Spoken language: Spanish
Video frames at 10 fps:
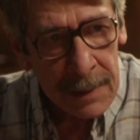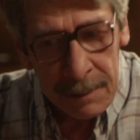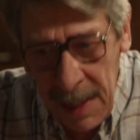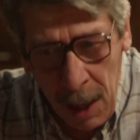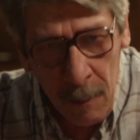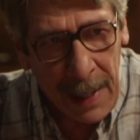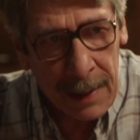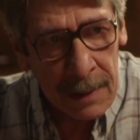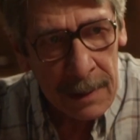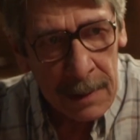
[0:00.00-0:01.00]
venga,
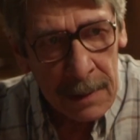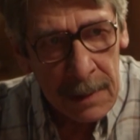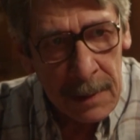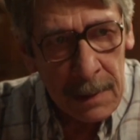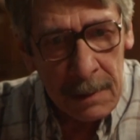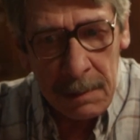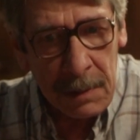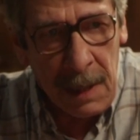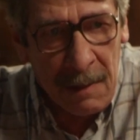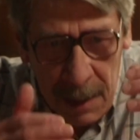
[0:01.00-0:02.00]
hombre.
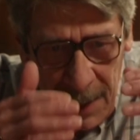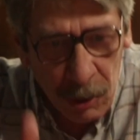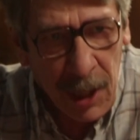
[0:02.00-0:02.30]
Encima no